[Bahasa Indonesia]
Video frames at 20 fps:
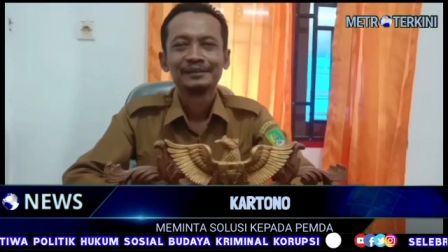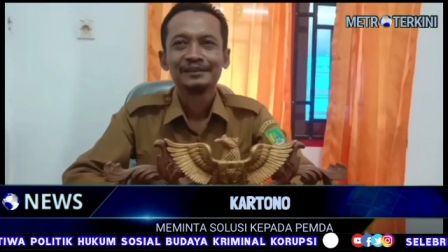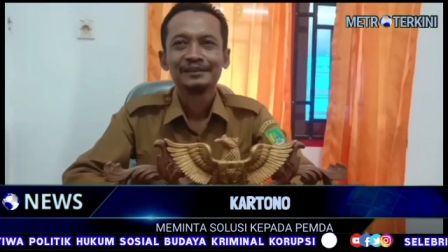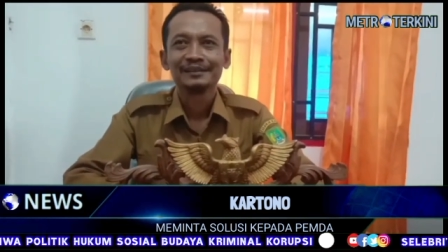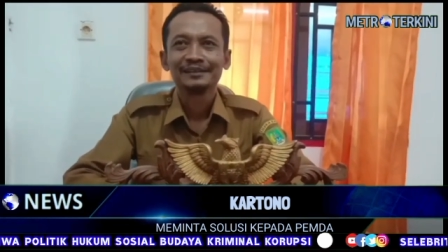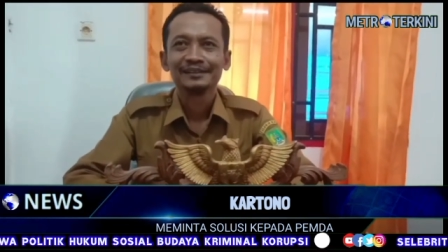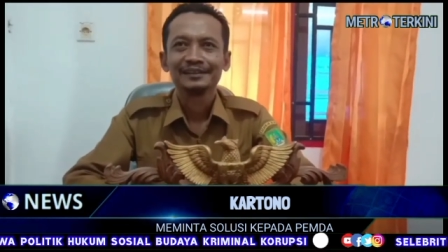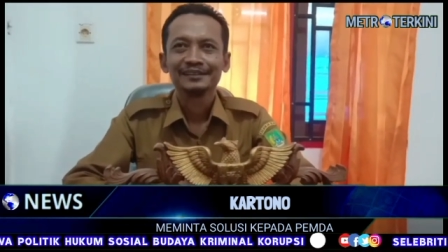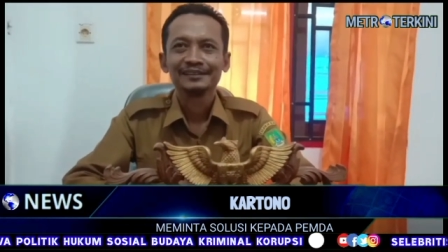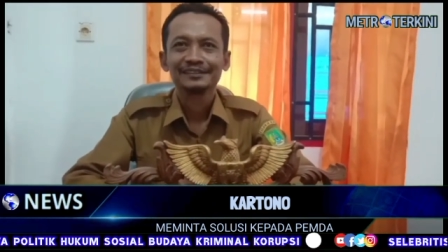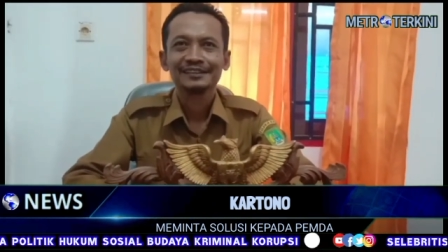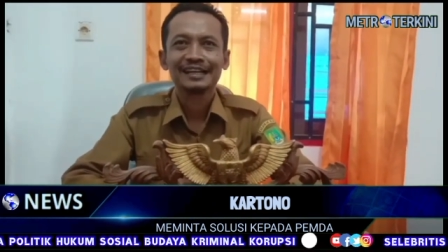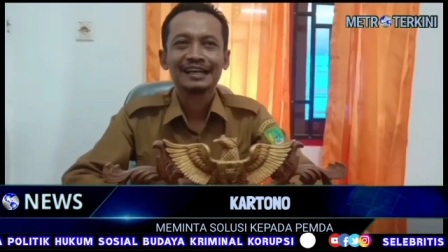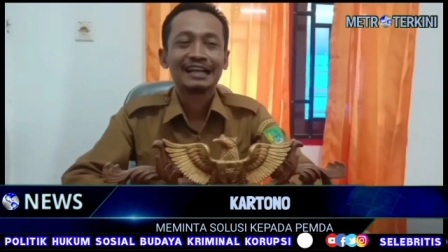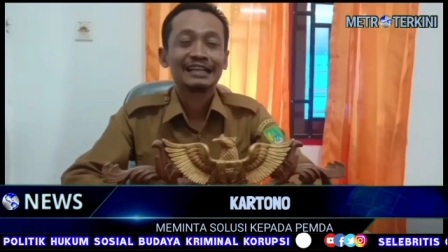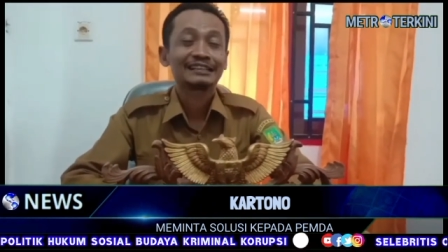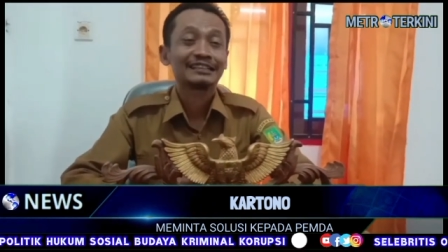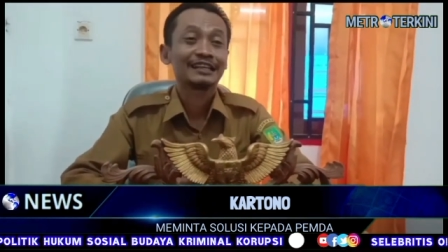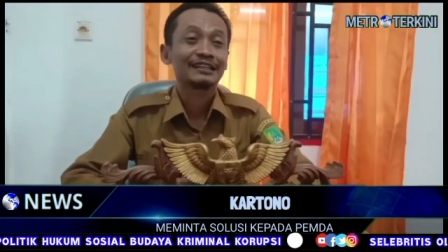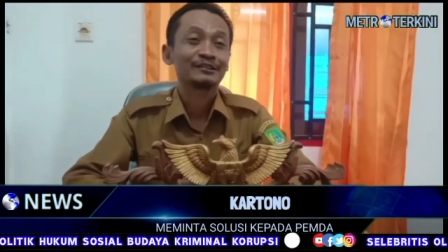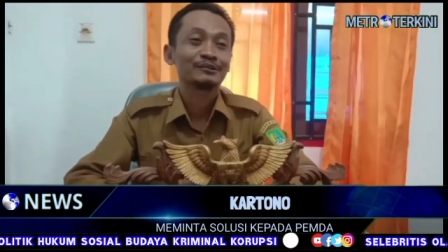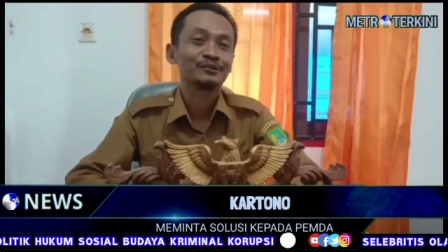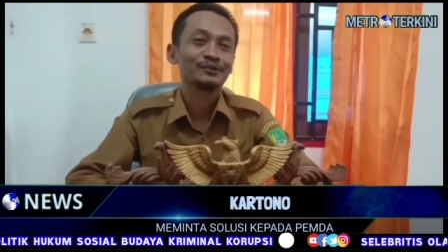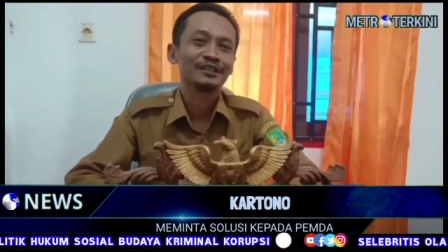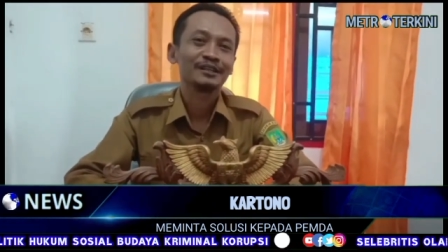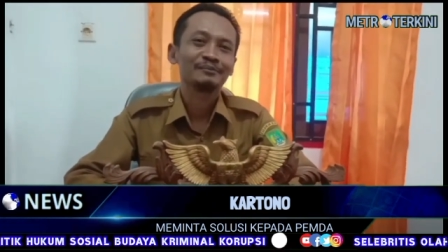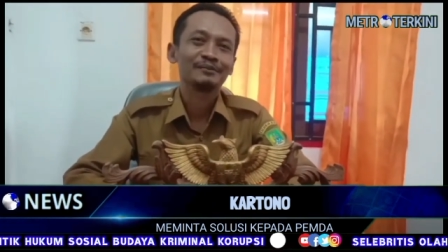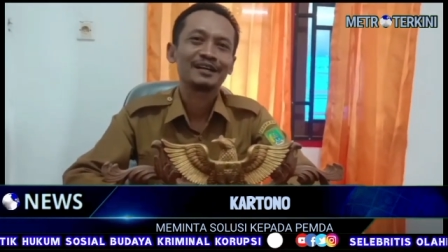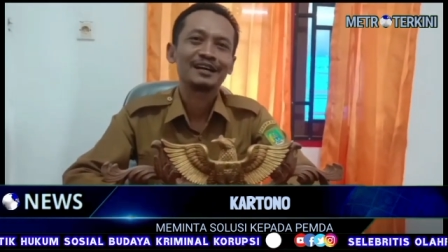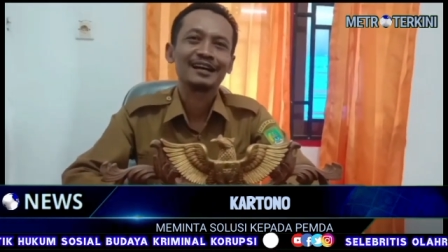uh, salah
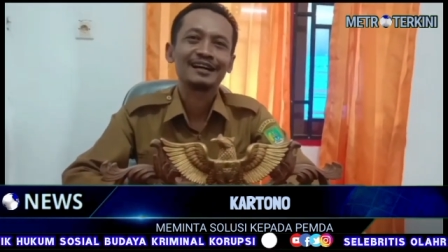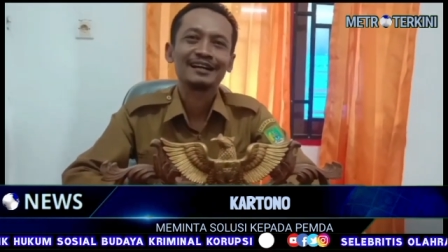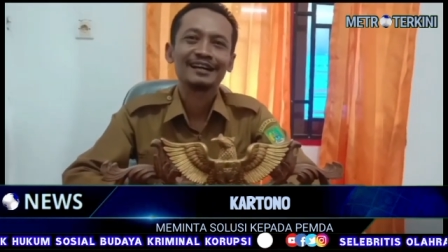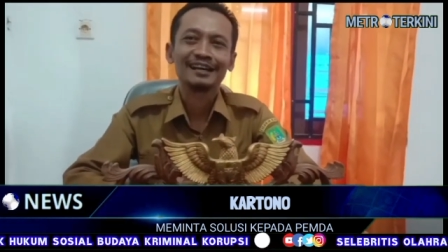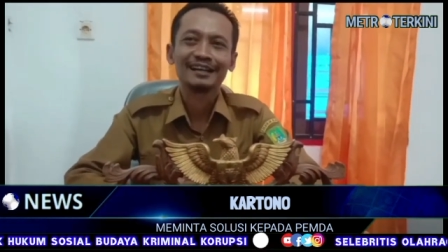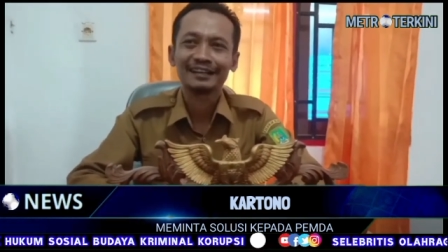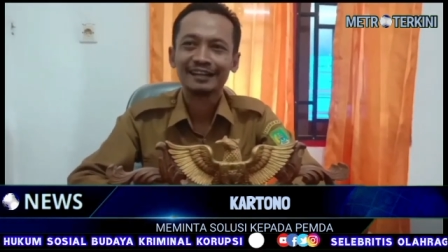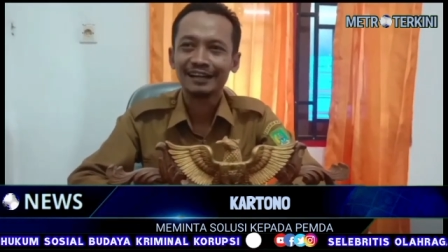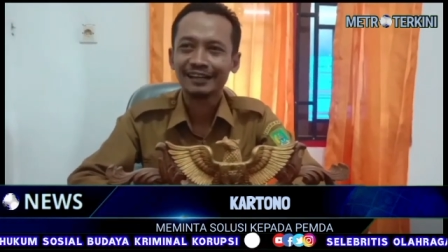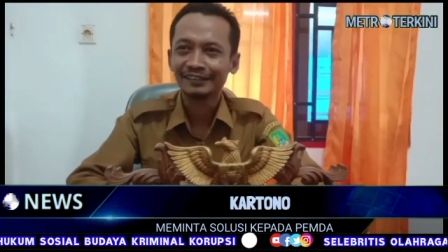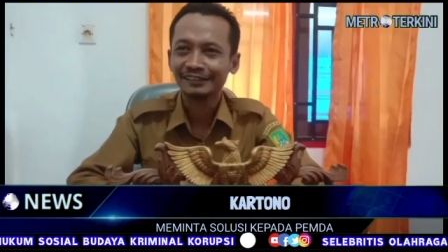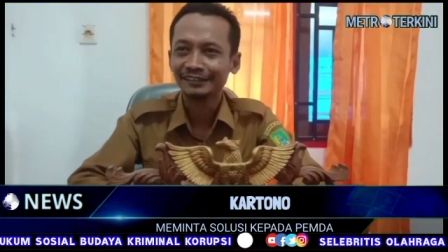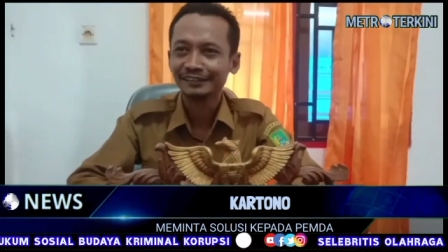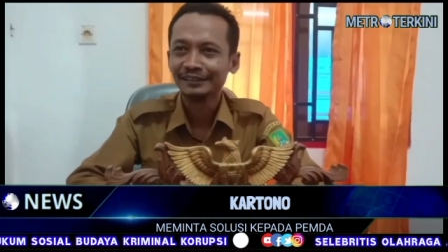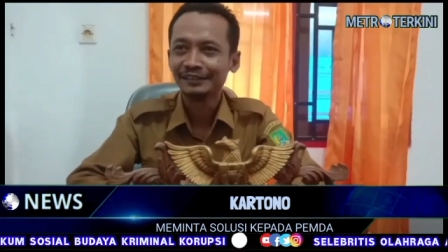satunya penganggaran.